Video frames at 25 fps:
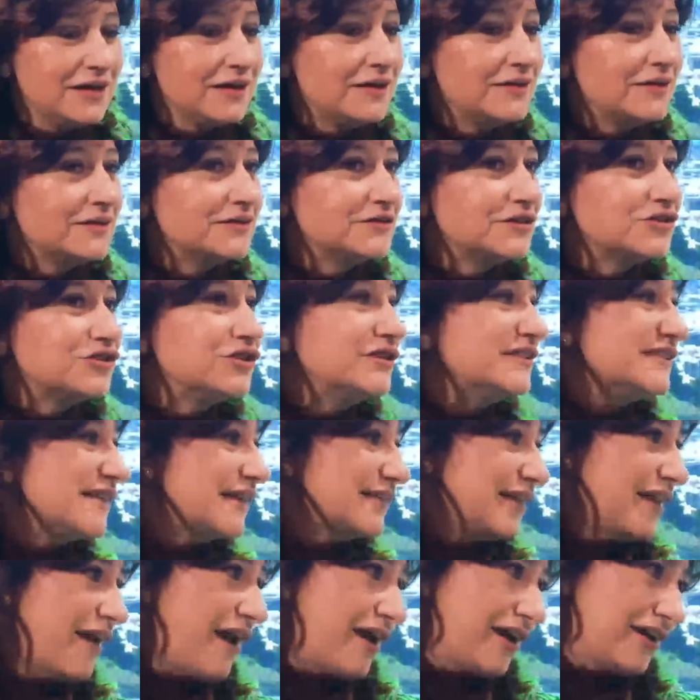آه،
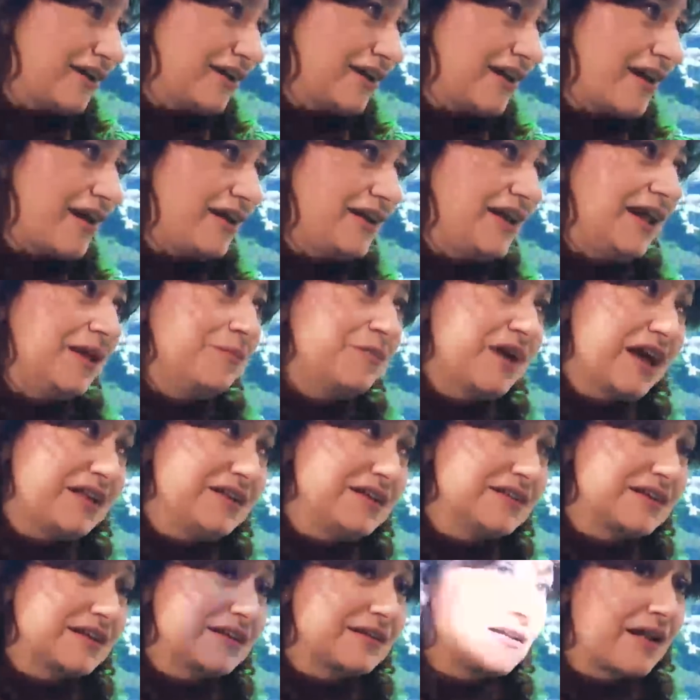التجهيزات الاخيره
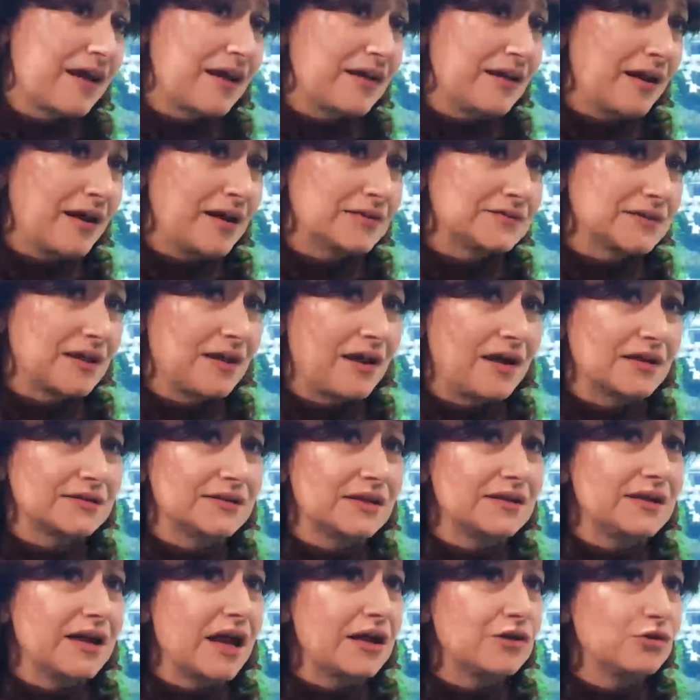لامكانيه اطلاق الخط
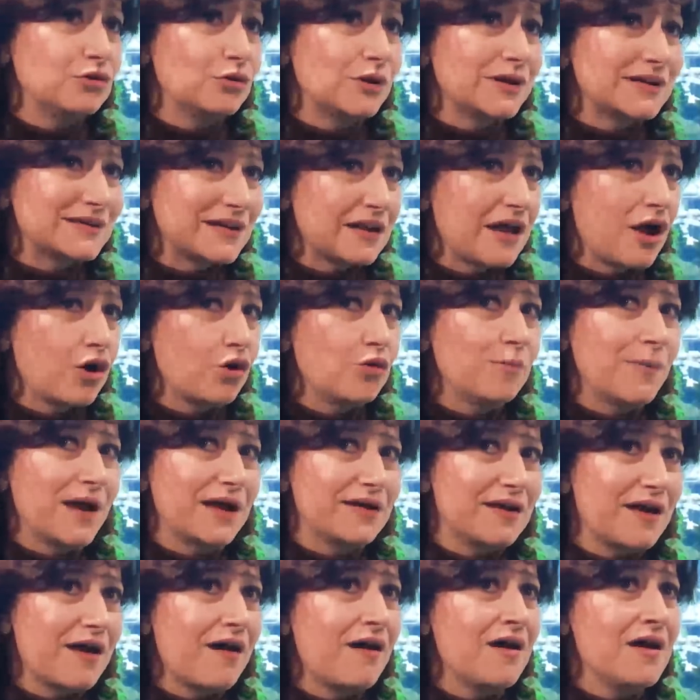الاخضر لانه اطلاقه
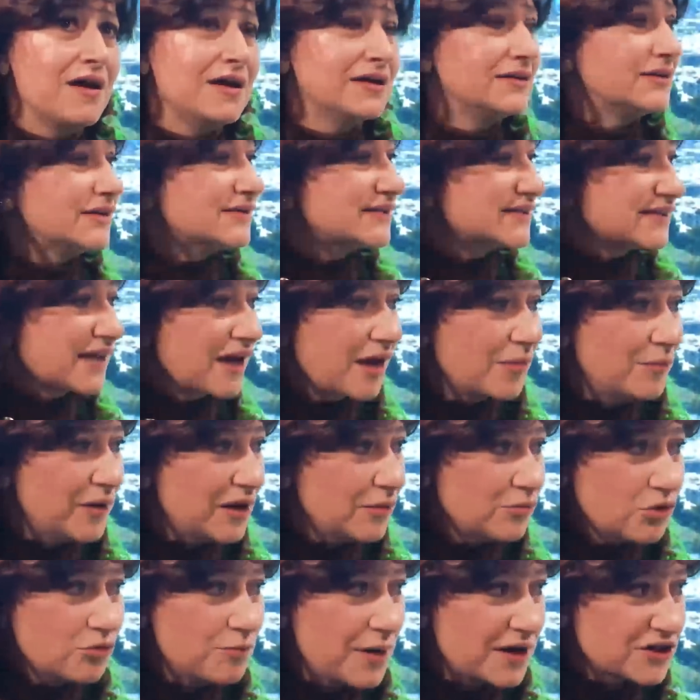معناه
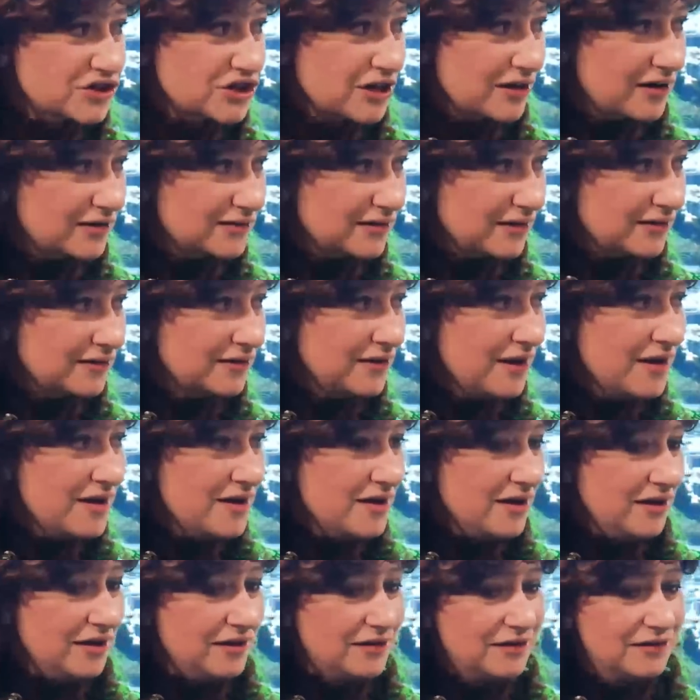نستقبل مباشره
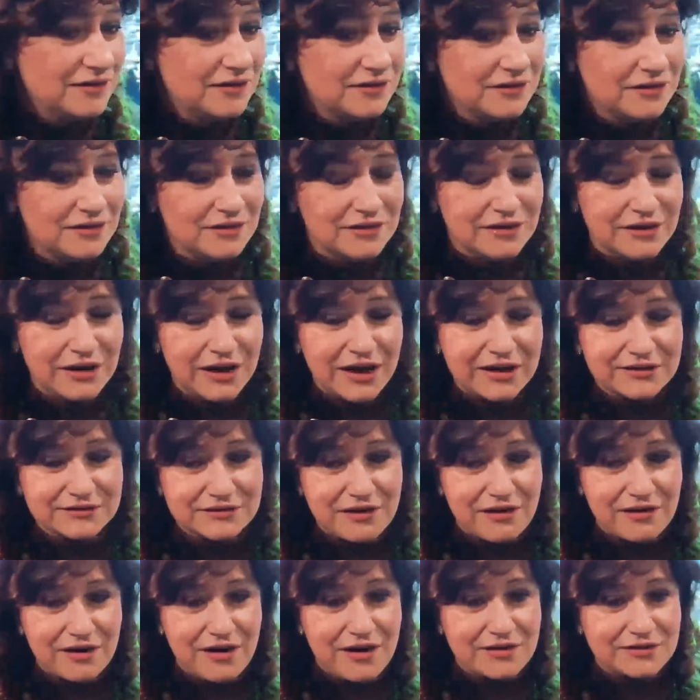آه،
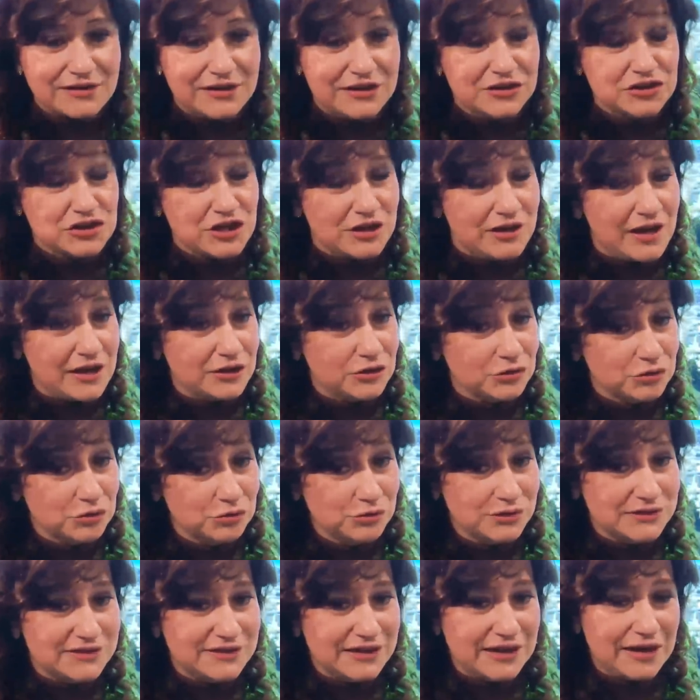اخطارات اللي ان شاء الله
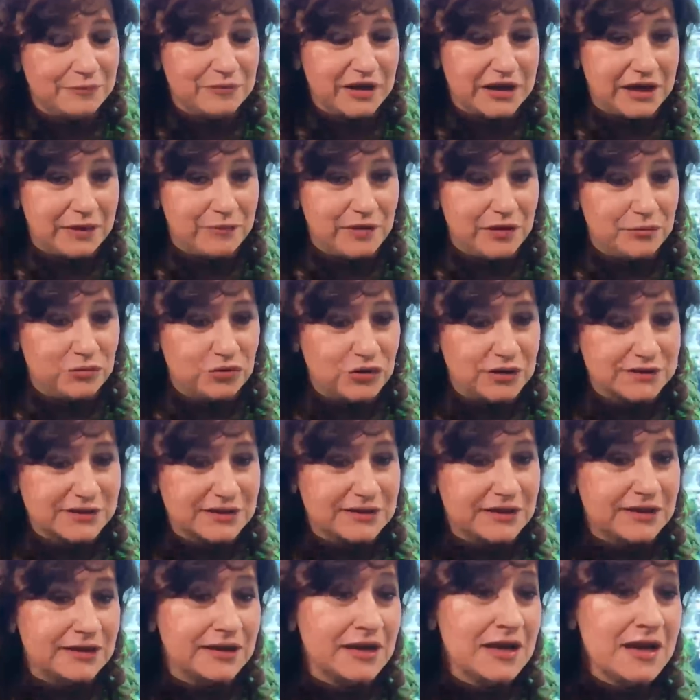تكون كثيره من قبل
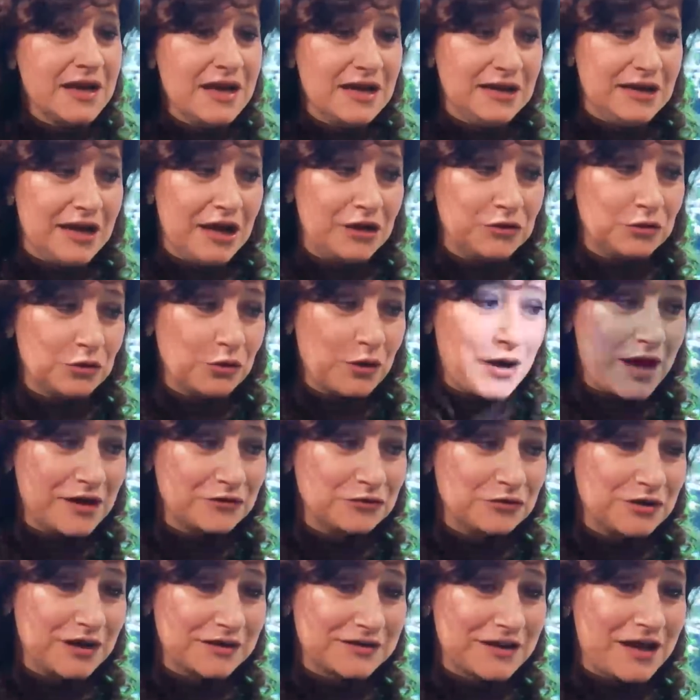المواطنين لانه
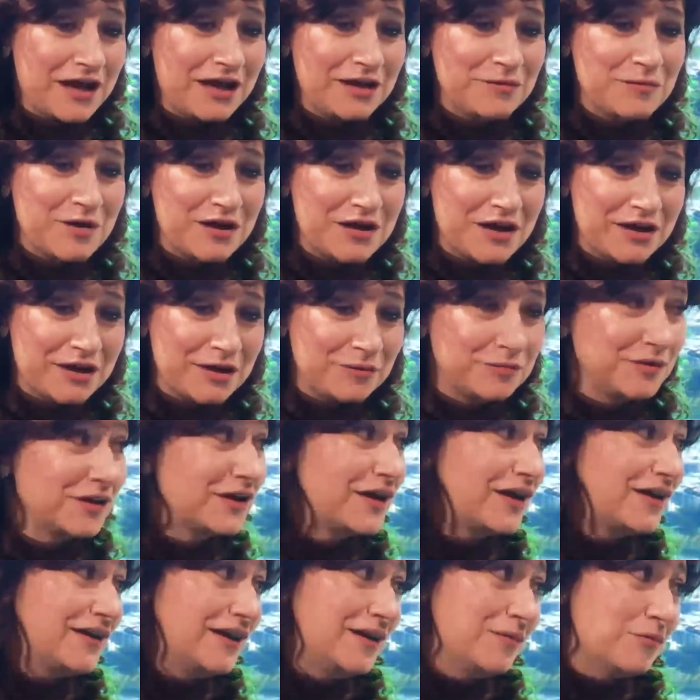القانون اعطى حمايه
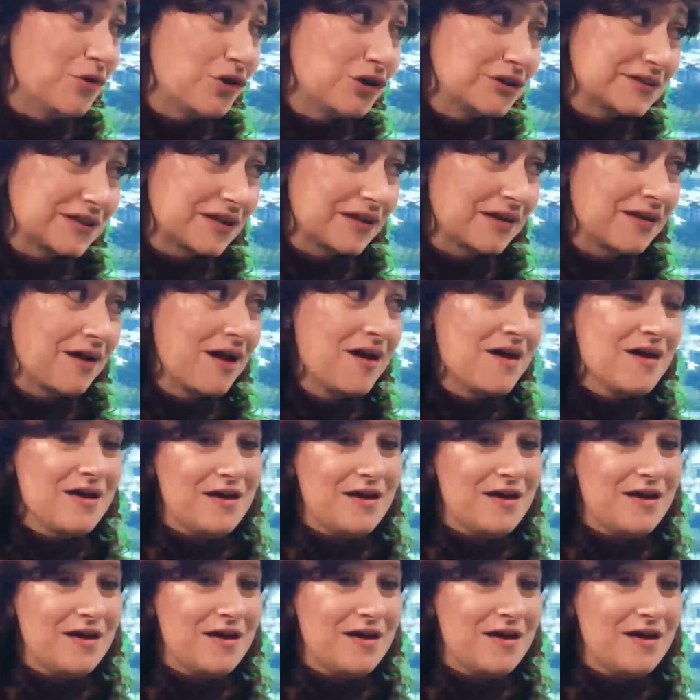كبيره للمخطر